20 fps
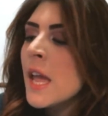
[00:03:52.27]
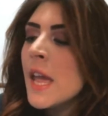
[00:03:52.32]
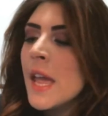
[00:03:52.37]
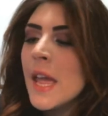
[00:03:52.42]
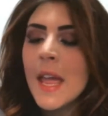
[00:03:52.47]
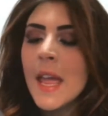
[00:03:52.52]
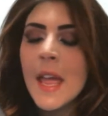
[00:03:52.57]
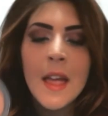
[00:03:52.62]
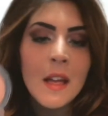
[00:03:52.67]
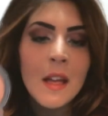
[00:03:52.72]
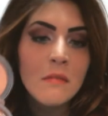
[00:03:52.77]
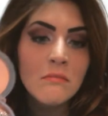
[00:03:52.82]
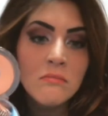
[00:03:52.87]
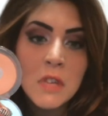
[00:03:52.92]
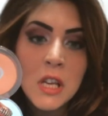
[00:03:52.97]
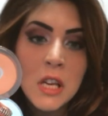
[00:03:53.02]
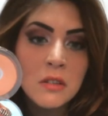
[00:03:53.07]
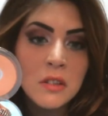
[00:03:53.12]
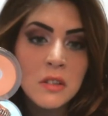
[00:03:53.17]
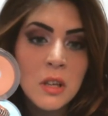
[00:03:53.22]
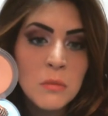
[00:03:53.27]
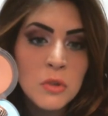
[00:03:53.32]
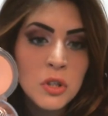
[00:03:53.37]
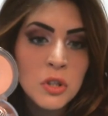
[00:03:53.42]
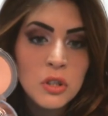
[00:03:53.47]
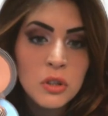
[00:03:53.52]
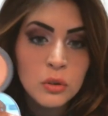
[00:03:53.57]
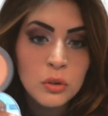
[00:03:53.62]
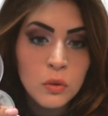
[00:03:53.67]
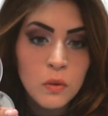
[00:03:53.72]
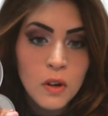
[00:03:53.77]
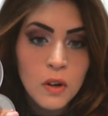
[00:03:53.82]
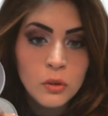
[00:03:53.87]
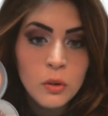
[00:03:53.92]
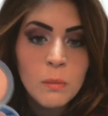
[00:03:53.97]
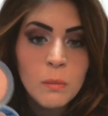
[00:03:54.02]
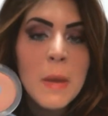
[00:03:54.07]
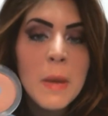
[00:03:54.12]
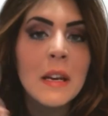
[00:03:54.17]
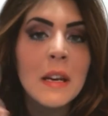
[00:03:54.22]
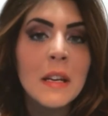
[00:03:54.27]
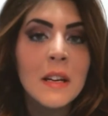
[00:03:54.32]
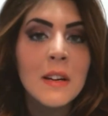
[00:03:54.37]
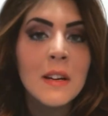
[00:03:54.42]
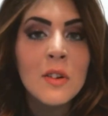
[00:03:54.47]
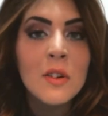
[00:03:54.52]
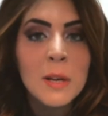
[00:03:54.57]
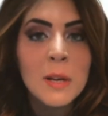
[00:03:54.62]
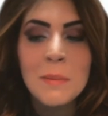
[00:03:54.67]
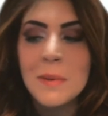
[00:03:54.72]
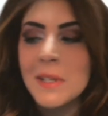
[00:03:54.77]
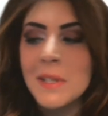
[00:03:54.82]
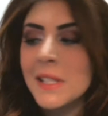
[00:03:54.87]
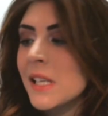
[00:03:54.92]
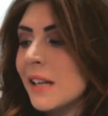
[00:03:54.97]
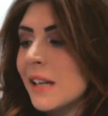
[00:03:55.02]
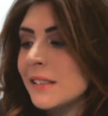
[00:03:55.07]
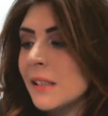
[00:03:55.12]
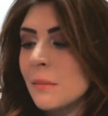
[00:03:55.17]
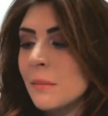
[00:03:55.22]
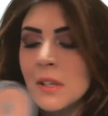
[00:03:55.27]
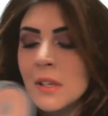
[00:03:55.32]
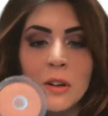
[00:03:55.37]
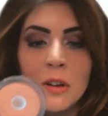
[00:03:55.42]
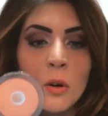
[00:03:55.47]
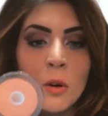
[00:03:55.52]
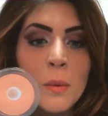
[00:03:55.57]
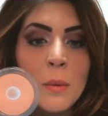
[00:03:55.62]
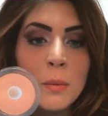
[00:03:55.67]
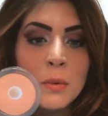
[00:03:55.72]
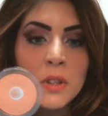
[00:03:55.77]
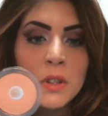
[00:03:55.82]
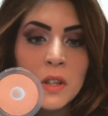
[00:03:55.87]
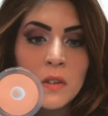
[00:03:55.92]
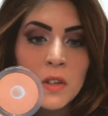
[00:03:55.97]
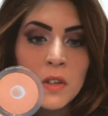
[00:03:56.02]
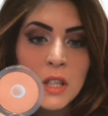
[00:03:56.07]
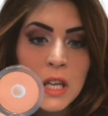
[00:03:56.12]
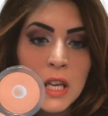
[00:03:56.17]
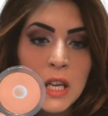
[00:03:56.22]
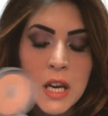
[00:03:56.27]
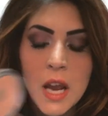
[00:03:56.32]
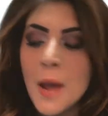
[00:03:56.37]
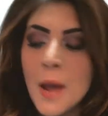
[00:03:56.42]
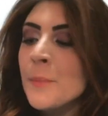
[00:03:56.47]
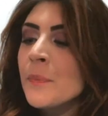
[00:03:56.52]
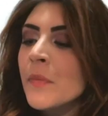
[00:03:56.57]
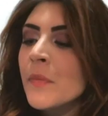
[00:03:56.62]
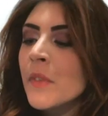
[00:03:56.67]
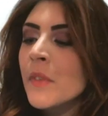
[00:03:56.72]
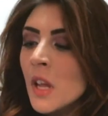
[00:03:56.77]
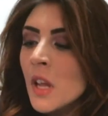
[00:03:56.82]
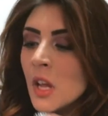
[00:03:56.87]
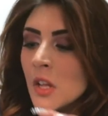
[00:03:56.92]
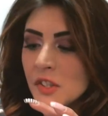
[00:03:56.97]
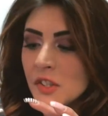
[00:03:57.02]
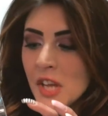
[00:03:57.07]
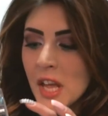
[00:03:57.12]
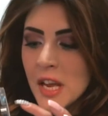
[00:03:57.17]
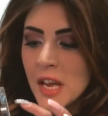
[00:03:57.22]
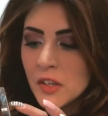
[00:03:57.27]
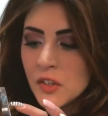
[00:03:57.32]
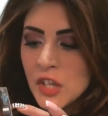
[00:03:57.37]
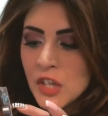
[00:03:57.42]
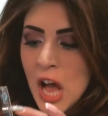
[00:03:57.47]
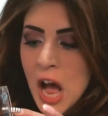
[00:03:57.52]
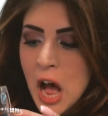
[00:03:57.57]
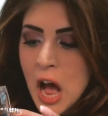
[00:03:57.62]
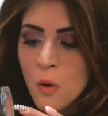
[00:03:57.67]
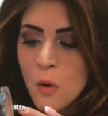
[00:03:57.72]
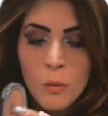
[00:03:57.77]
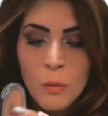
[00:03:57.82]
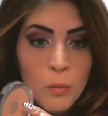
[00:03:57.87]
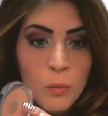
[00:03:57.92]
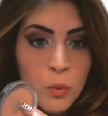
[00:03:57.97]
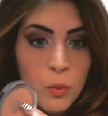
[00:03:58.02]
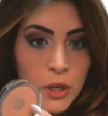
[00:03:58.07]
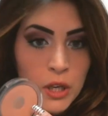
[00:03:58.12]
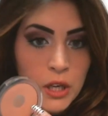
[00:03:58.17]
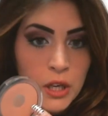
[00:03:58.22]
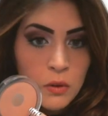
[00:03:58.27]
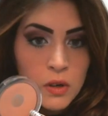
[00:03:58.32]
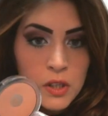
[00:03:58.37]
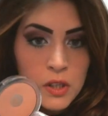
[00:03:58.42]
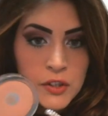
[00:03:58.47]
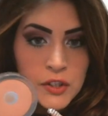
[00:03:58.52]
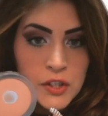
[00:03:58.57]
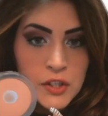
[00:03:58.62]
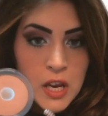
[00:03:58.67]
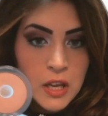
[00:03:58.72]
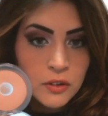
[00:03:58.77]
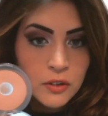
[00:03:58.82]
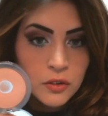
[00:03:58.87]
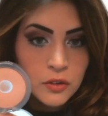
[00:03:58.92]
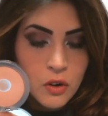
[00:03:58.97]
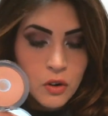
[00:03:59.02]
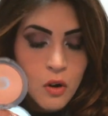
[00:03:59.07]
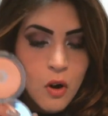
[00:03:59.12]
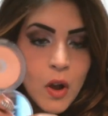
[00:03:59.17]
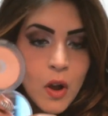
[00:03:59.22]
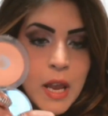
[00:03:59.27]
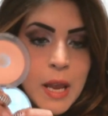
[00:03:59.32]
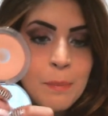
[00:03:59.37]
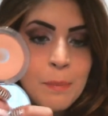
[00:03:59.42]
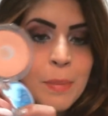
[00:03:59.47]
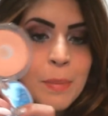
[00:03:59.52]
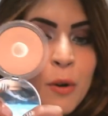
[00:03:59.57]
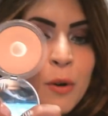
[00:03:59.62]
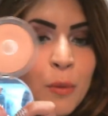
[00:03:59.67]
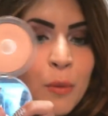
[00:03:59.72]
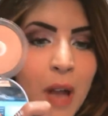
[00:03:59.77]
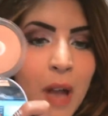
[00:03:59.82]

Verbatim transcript: e niente, mi ci sto trovando bene, l'ho ripescata perché come potete vedere c'era cioè, già un buchino al centro e piano